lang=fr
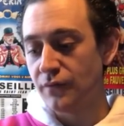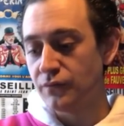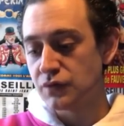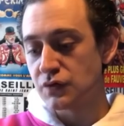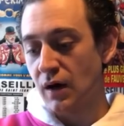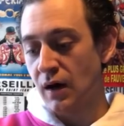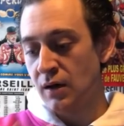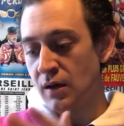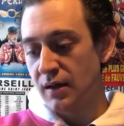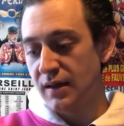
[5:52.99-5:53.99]
vous
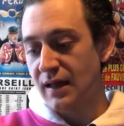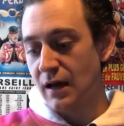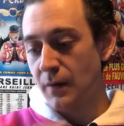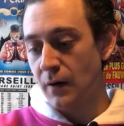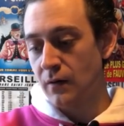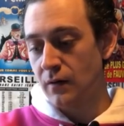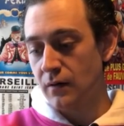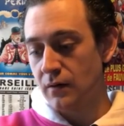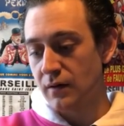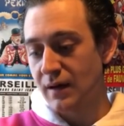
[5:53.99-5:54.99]
sera également euh,